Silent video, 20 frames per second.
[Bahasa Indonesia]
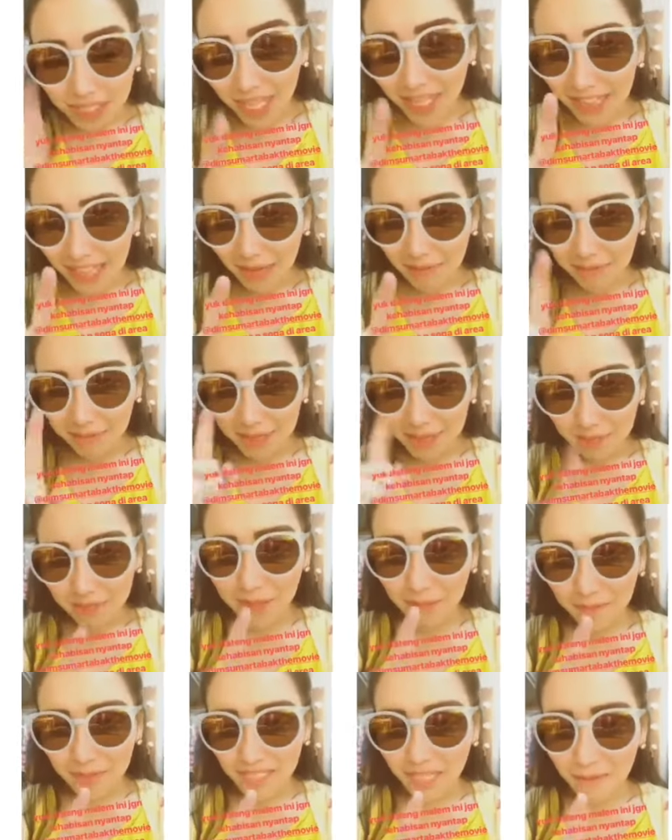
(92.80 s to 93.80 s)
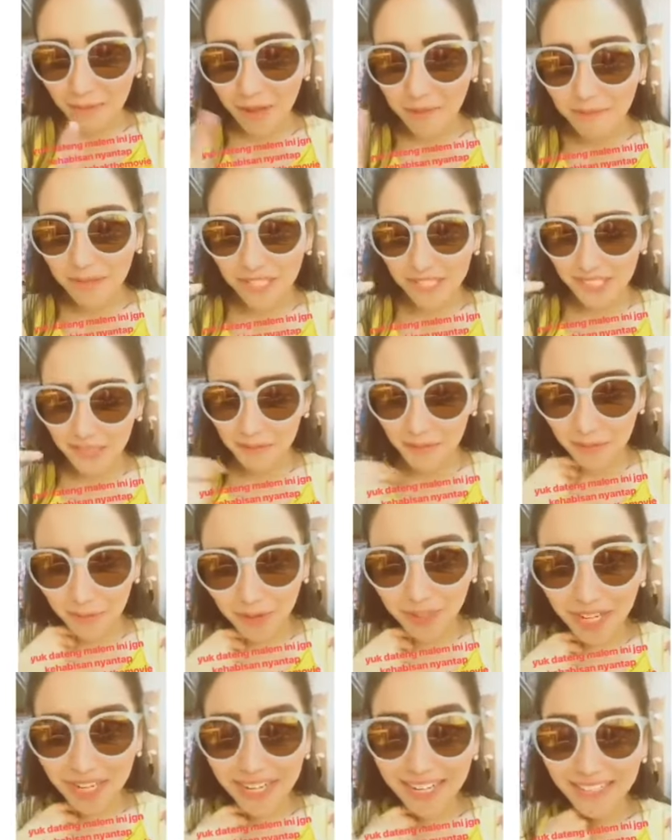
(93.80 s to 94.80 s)
menyantap dimsum martabak bareng sama
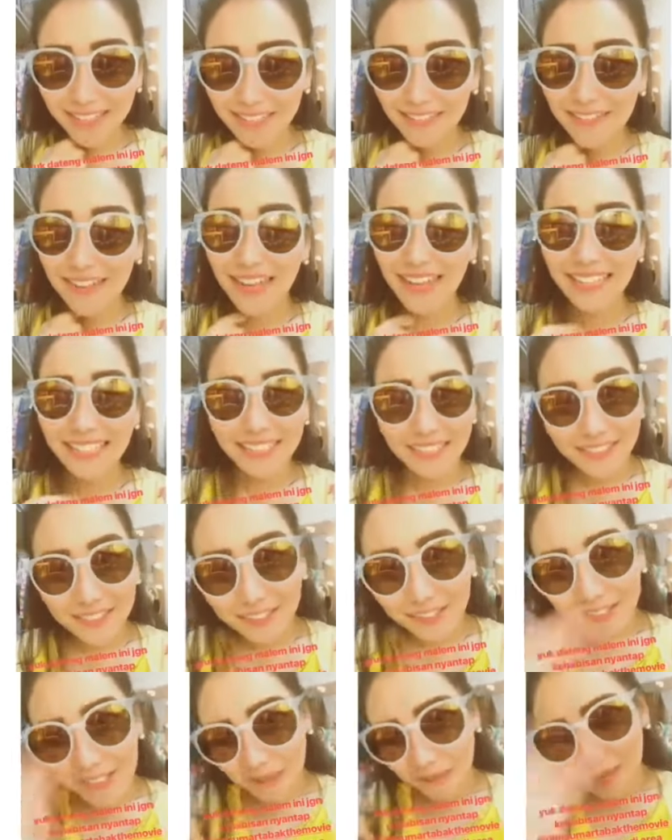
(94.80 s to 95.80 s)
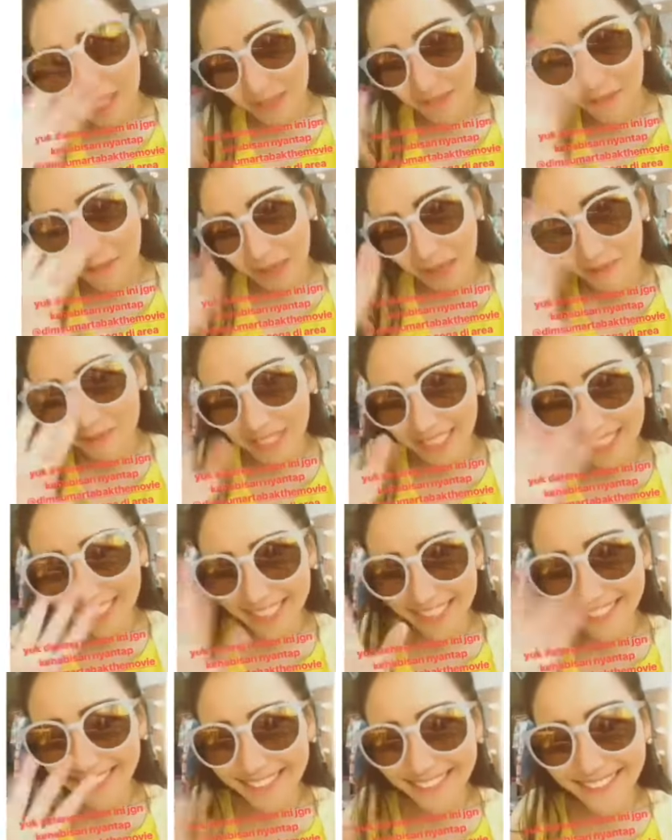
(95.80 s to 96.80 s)
Mona dan Soga. Ditunggu sampai ketemu malam
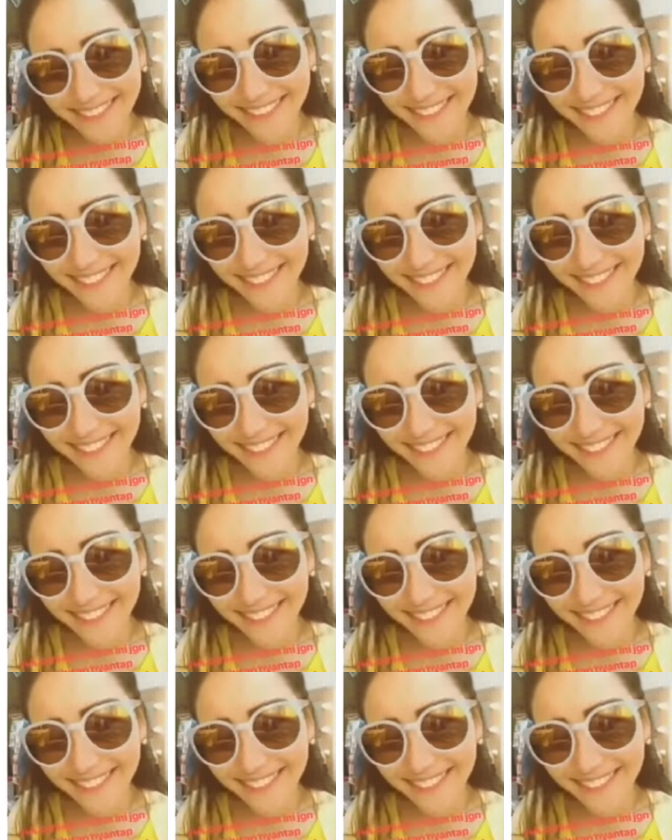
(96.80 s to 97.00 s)
ini.